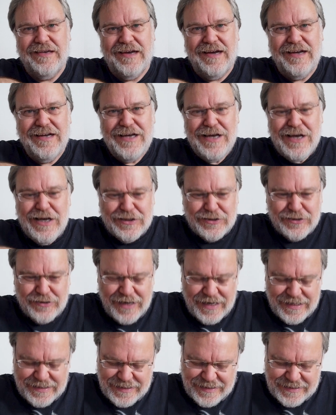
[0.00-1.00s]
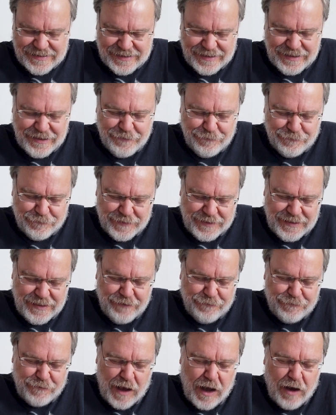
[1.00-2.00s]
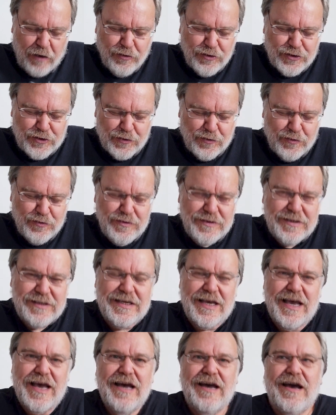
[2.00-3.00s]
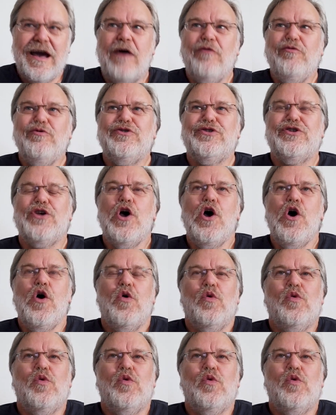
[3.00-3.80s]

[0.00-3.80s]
Ja, sondern die tief, tief aus uns heraus